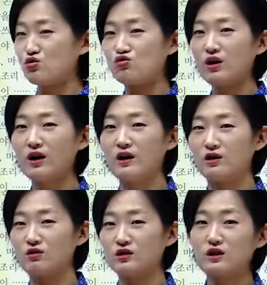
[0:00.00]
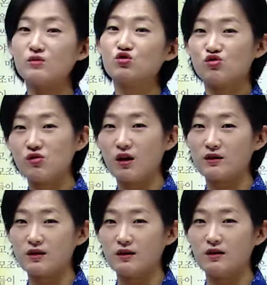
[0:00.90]
누가 이걸 팁을 준 것
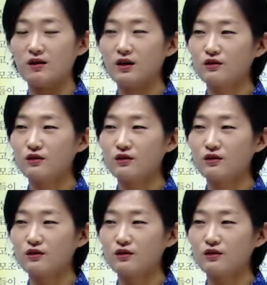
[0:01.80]
같아요.